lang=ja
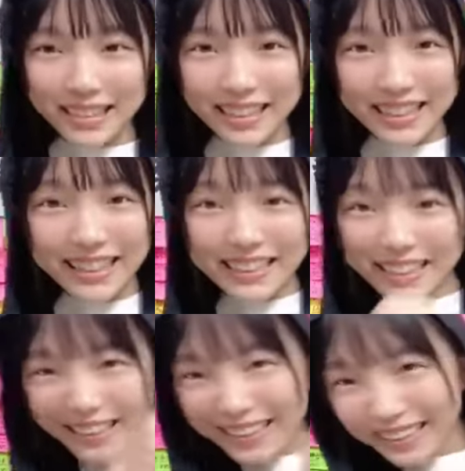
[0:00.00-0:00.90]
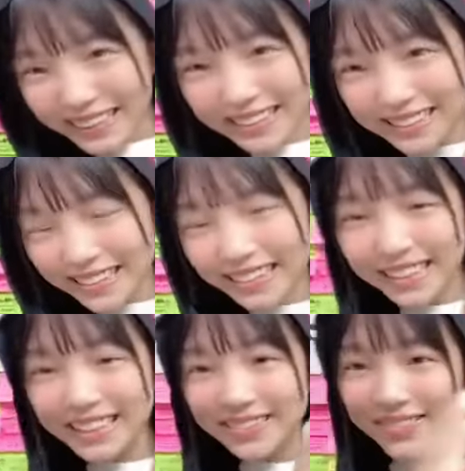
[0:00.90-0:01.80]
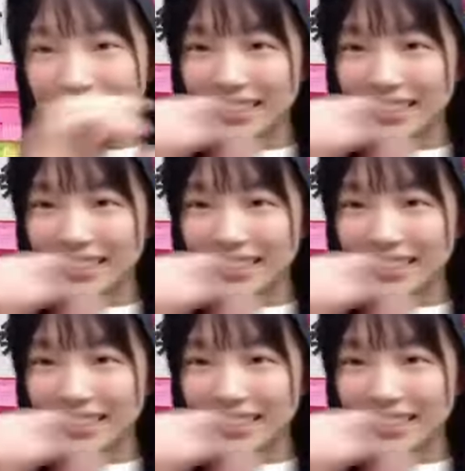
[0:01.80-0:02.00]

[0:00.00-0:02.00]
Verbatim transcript: ぜひ気になったらフォローよろしくお願いしま